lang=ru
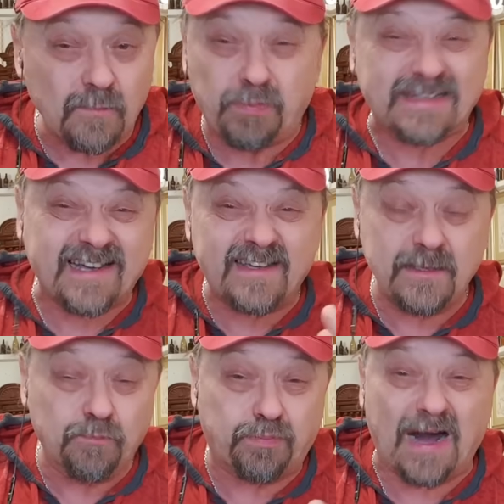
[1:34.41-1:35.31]
под
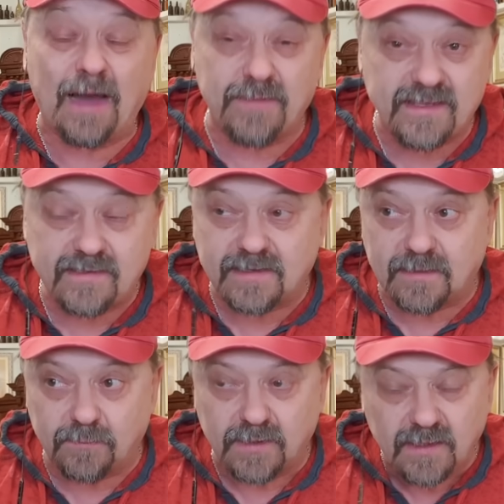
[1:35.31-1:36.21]
каким
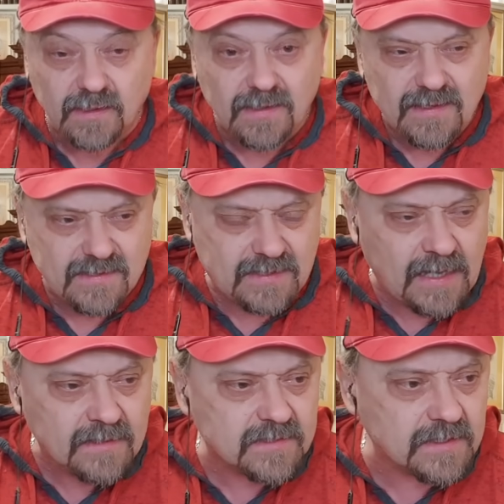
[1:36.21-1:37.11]
памятником.
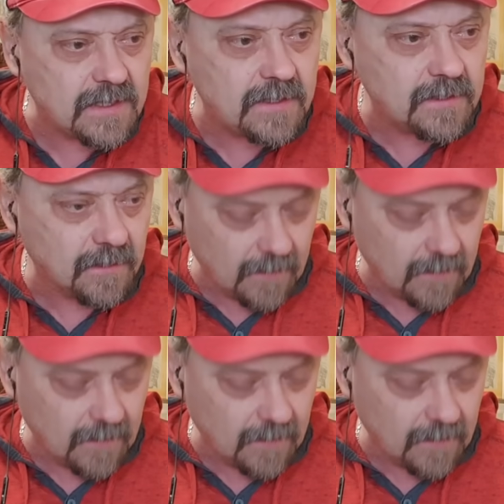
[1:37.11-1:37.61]
Зеленский